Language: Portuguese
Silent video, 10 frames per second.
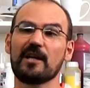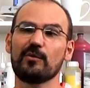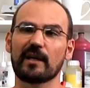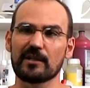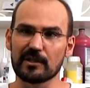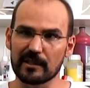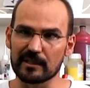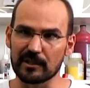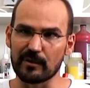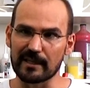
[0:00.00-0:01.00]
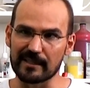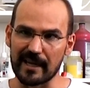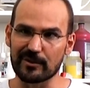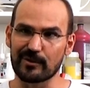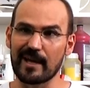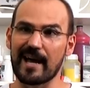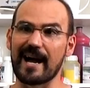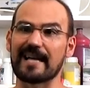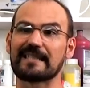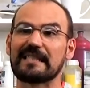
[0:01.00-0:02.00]
e nunca tinha tido acesso
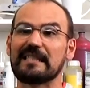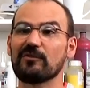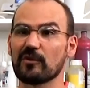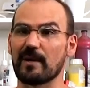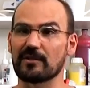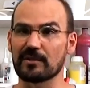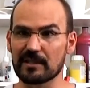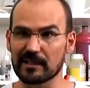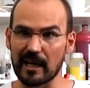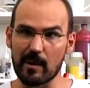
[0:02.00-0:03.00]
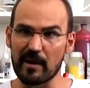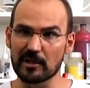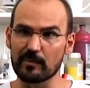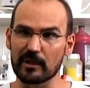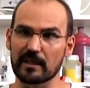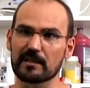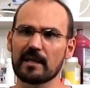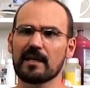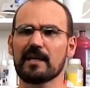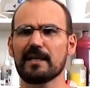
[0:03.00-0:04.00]
a essas informações extremamente
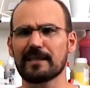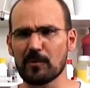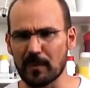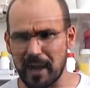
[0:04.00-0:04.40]
importantes e tão